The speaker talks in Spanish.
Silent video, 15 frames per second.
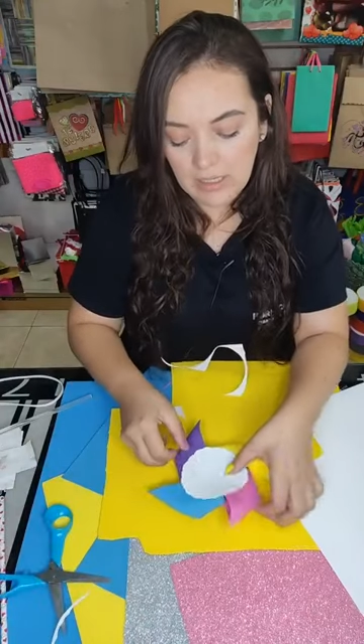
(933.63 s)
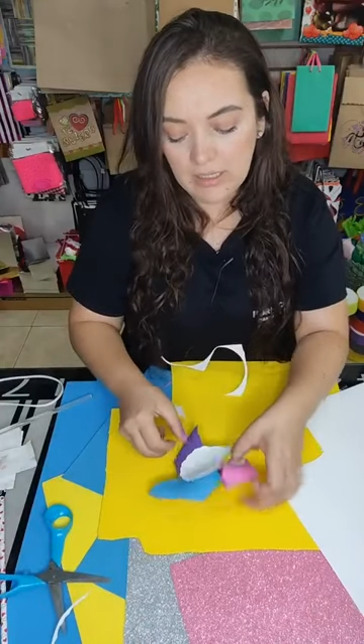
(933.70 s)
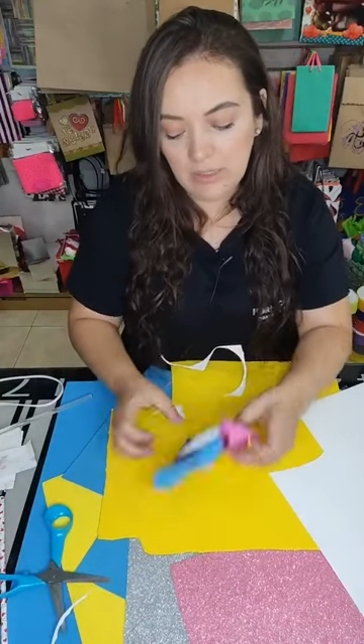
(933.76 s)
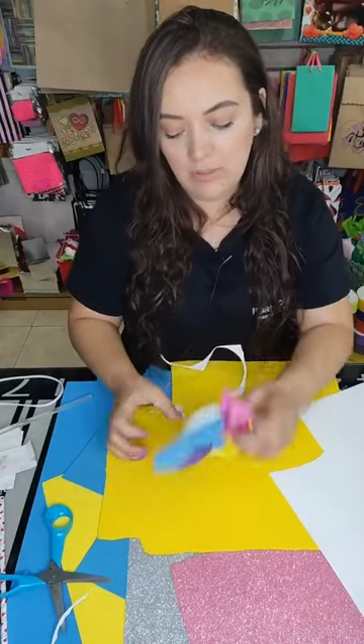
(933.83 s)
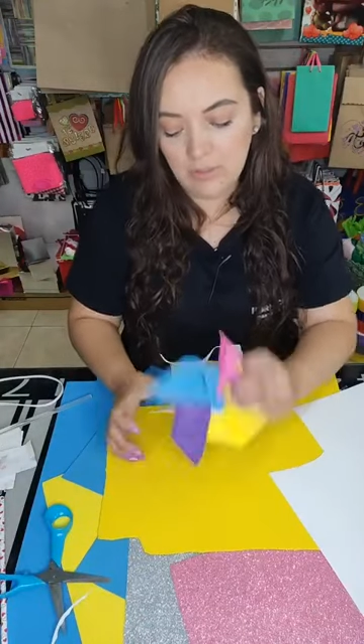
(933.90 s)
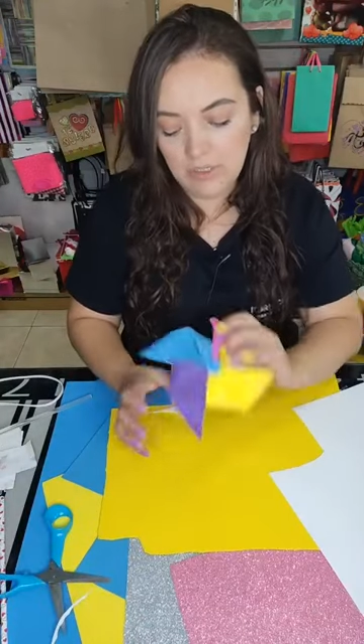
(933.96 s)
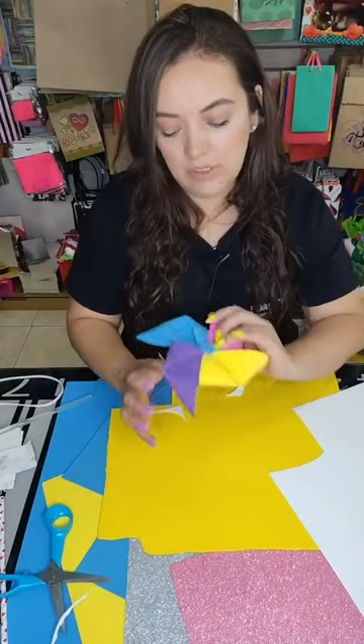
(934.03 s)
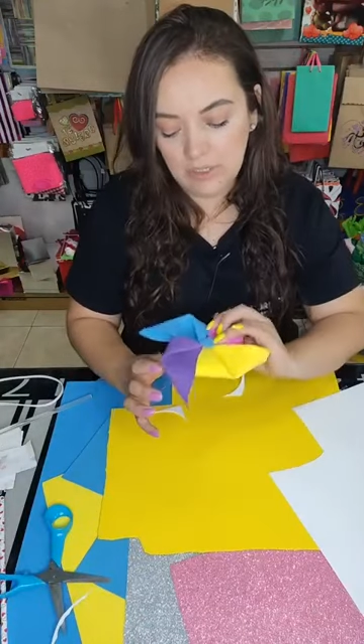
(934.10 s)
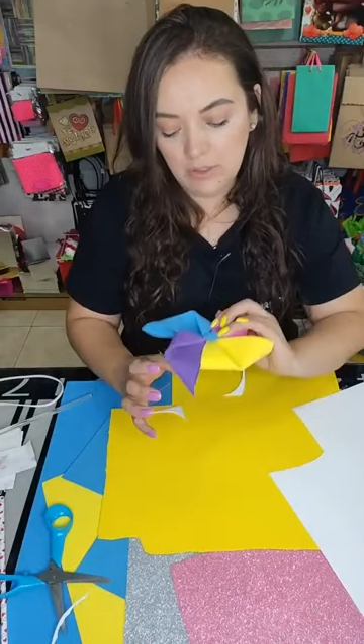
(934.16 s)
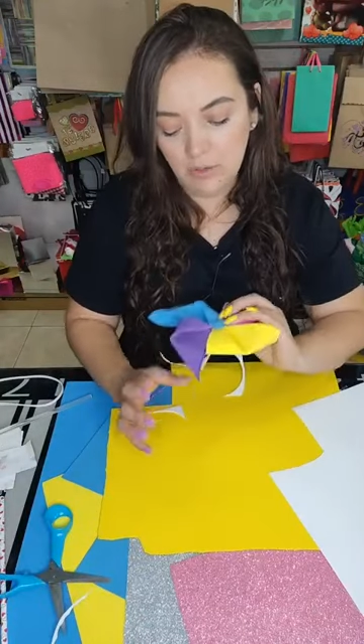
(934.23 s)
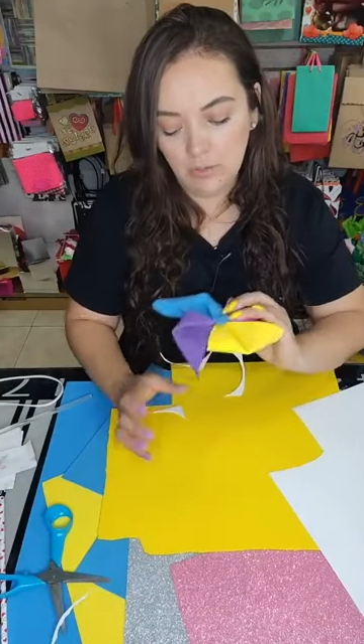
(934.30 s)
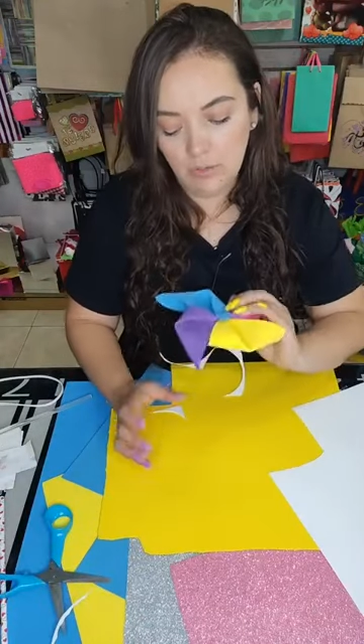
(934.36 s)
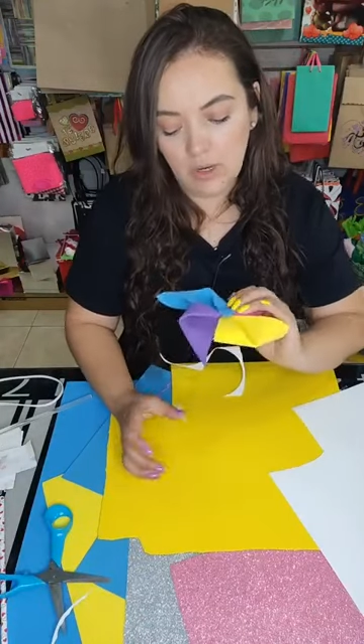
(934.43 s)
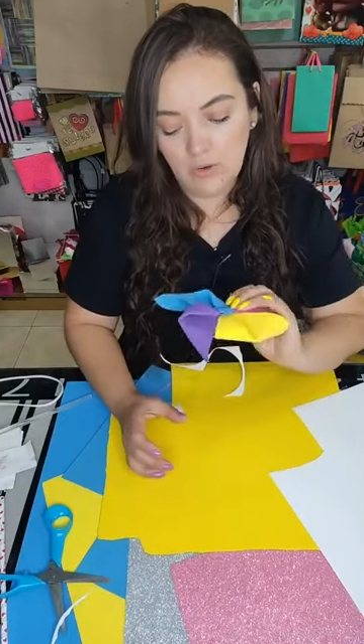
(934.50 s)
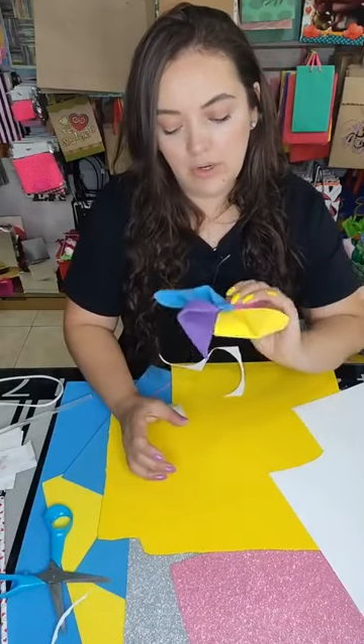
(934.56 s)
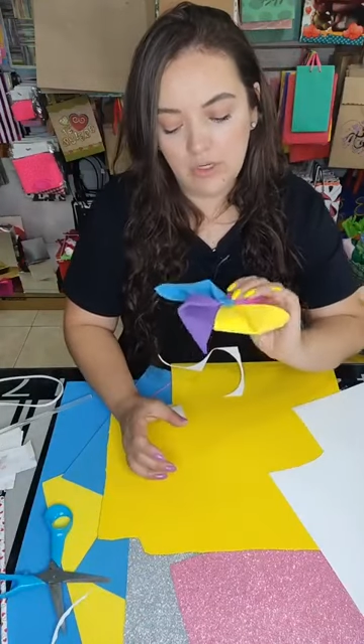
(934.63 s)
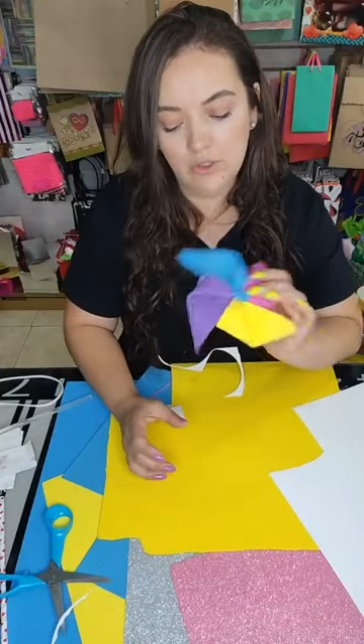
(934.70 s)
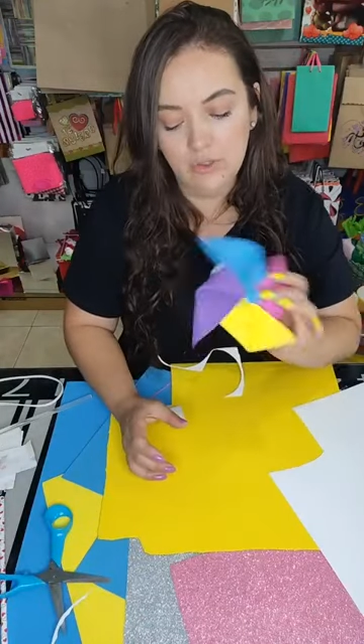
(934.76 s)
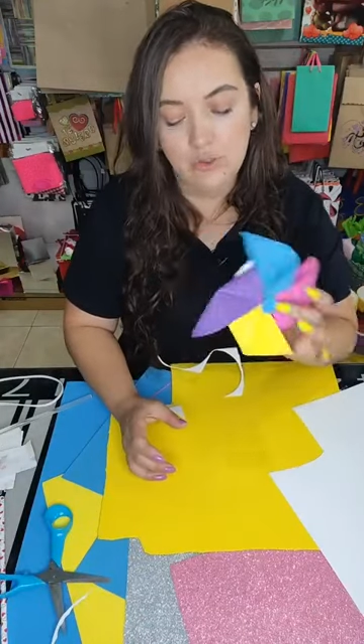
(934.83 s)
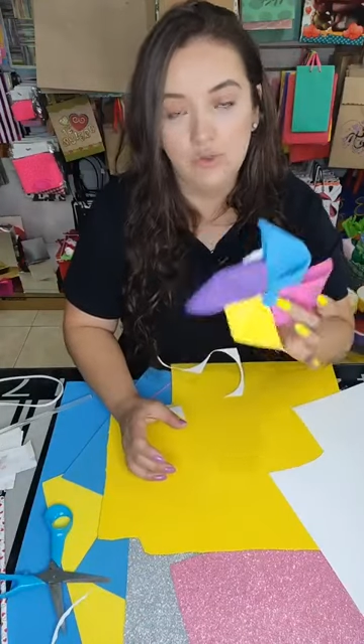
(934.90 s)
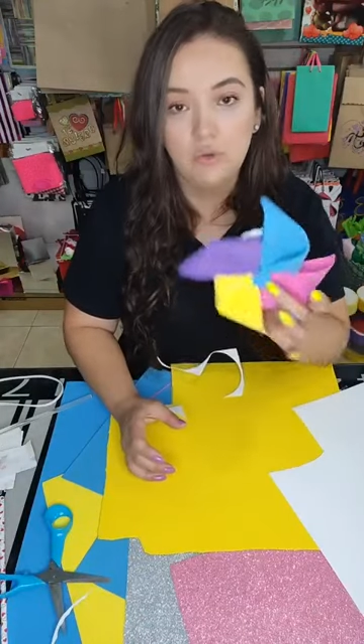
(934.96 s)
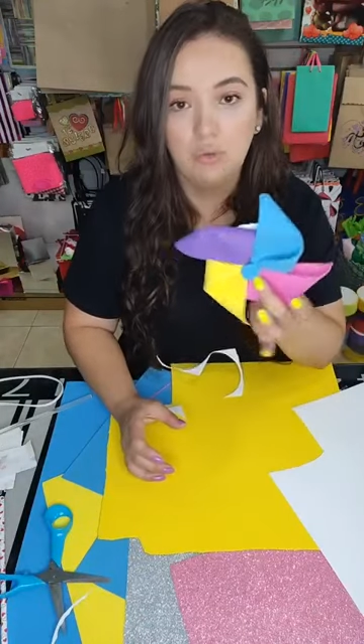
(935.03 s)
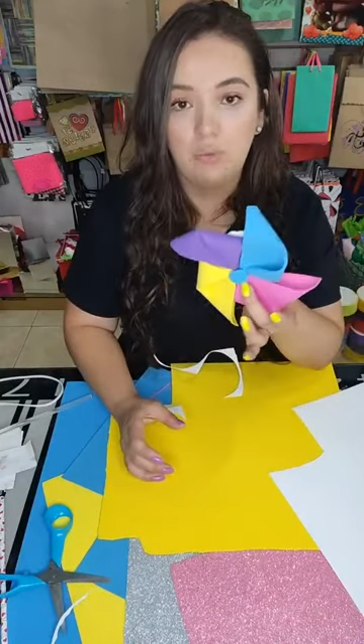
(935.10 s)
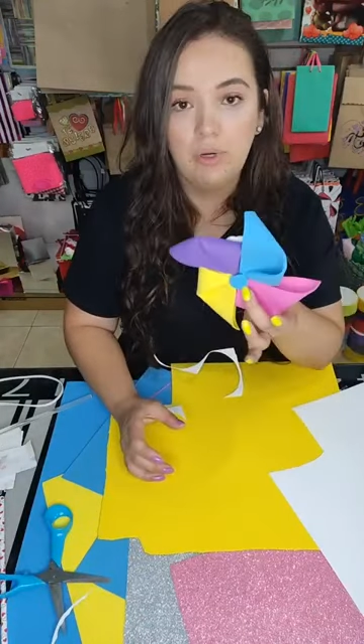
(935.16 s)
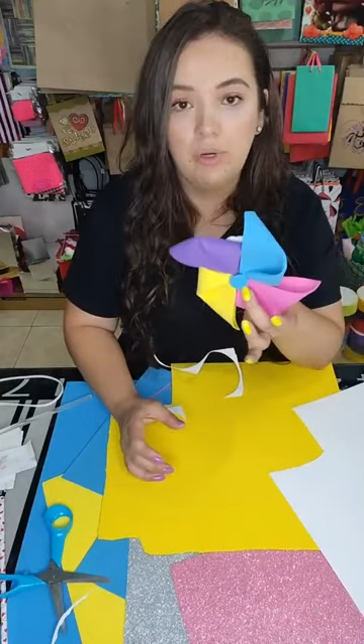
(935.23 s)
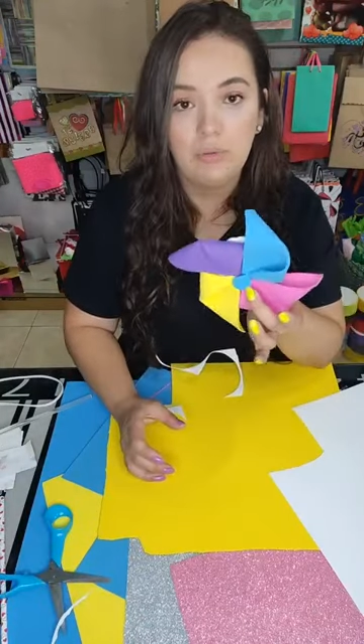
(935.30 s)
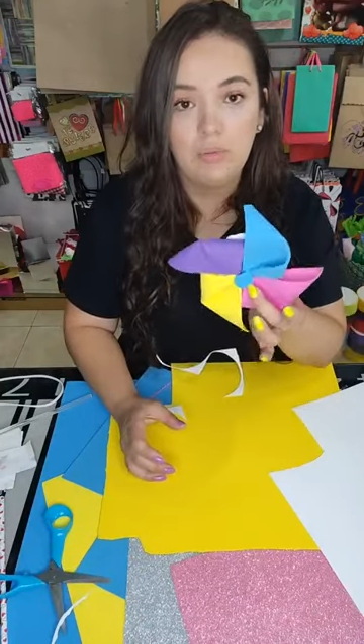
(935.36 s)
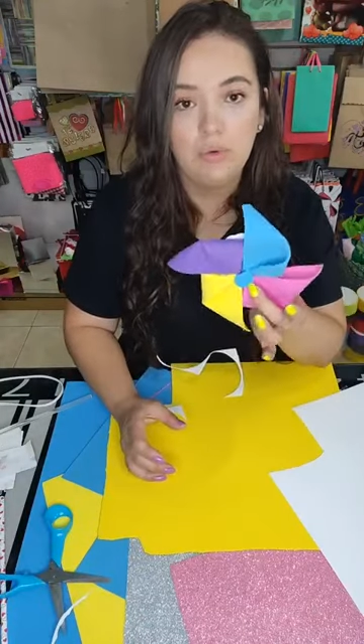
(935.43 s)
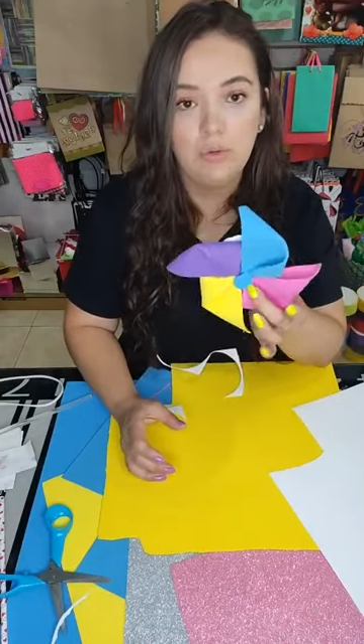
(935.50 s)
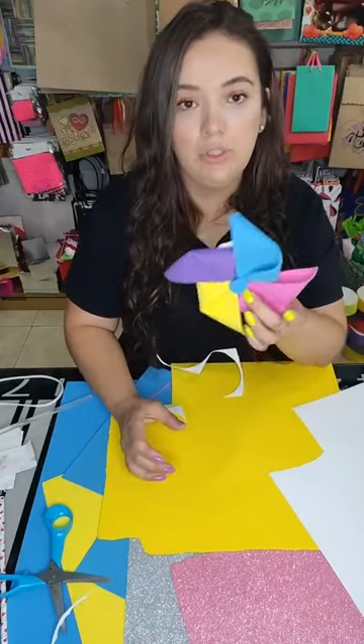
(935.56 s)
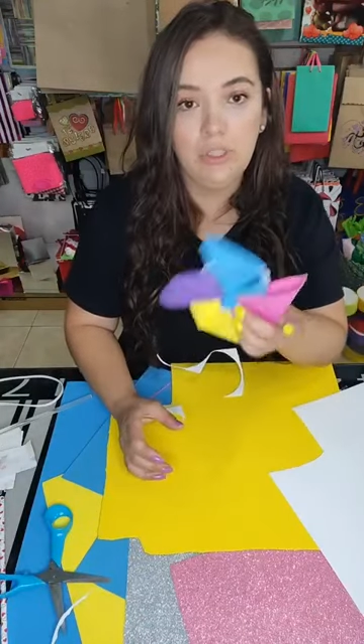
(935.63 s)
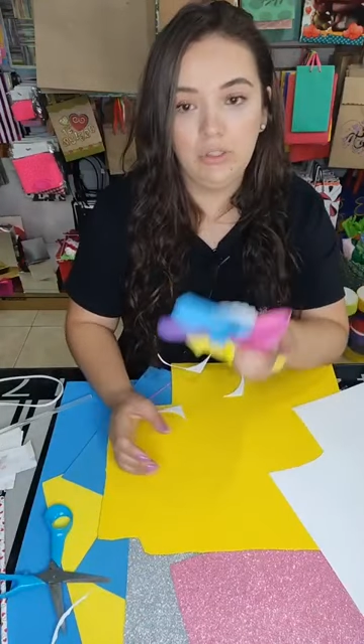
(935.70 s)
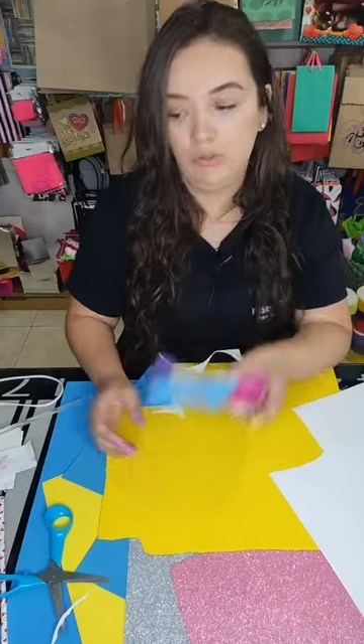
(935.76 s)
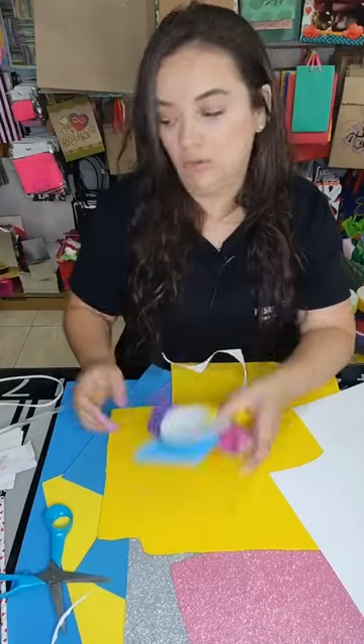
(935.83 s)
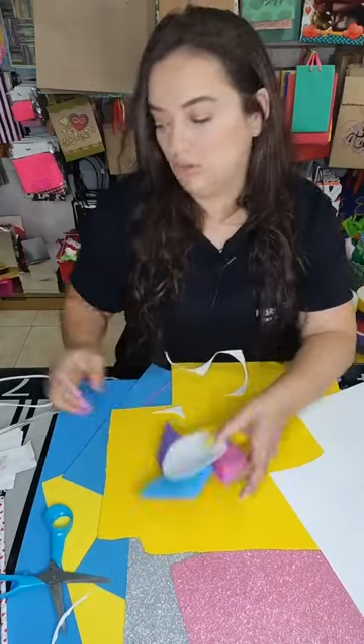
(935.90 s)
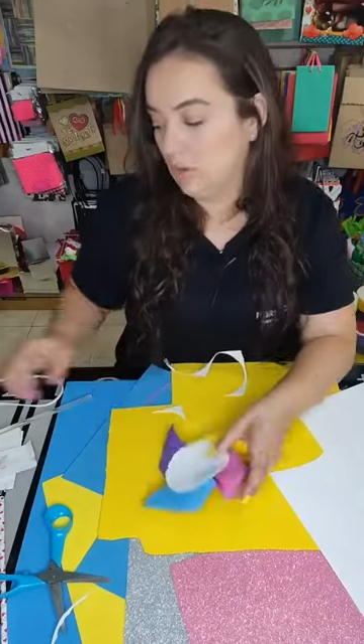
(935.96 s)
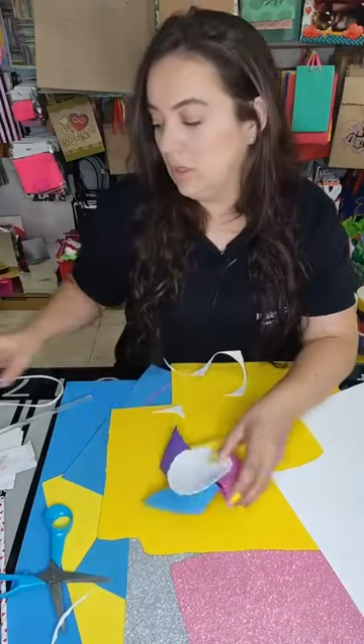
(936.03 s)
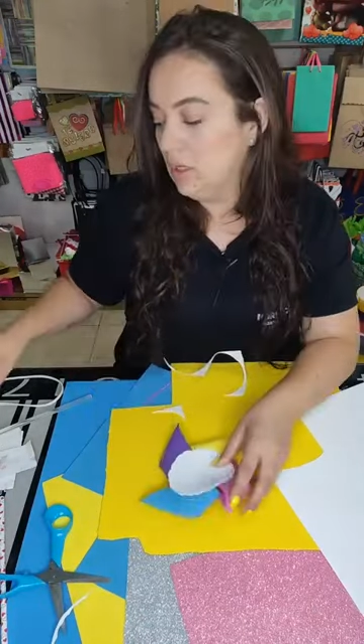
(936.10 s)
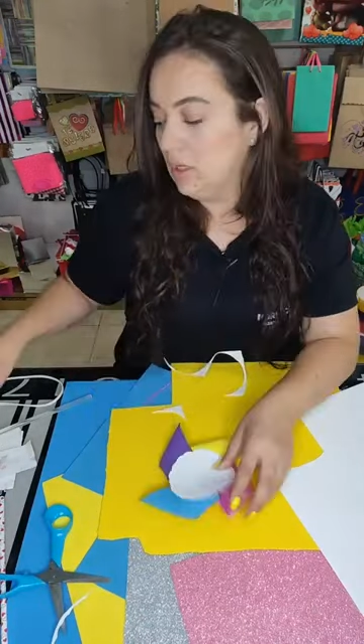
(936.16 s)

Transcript: y también se nos va a ver súper bonito